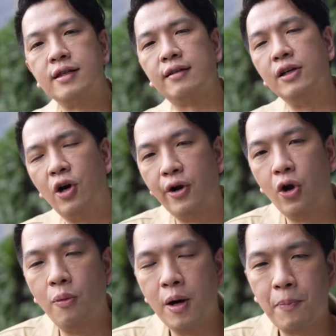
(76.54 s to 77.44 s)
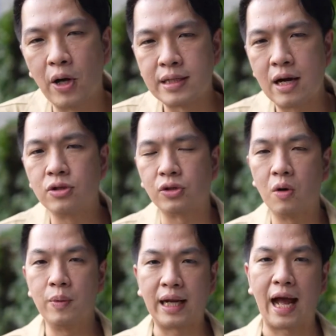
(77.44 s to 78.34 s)
จะซื้อคอนโดเพื่อปล่อยเช่าจะต้อ
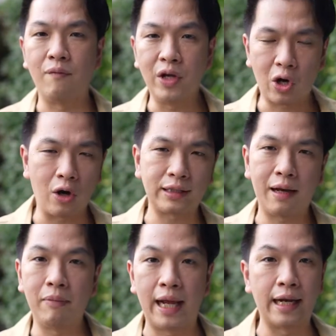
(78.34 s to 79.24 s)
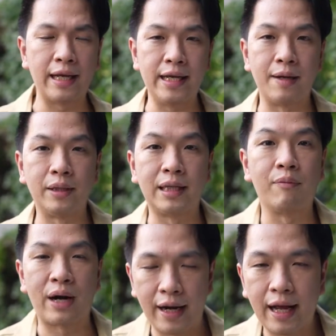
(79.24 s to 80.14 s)
งมีการวิเคราะห์ทำเลละเอียดมัน
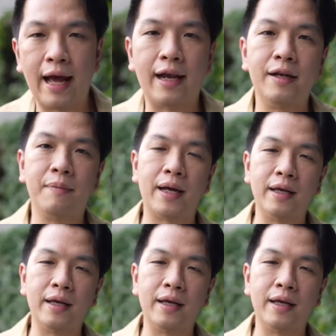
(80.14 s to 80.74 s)
ทำร้านอาหารเลยไหม